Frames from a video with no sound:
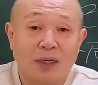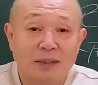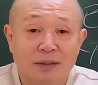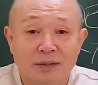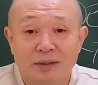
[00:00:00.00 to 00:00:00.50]

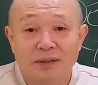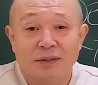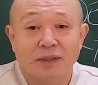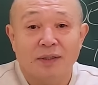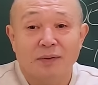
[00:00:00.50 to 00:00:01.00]
완전히
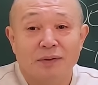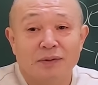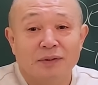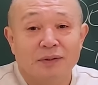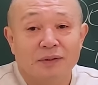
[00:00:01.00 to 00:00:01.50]

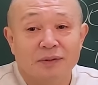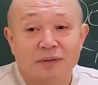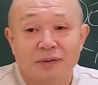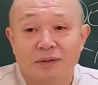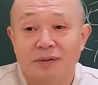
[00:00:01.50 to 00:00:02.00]
상담하는
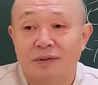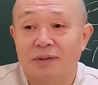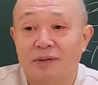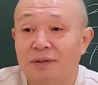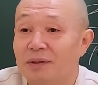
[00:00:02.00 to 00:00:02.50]
그
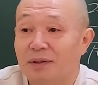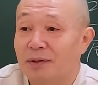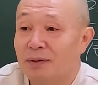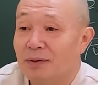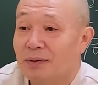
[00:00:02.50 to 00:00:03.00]
틀이
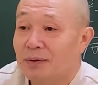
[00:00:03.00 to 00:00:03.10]
틀려요.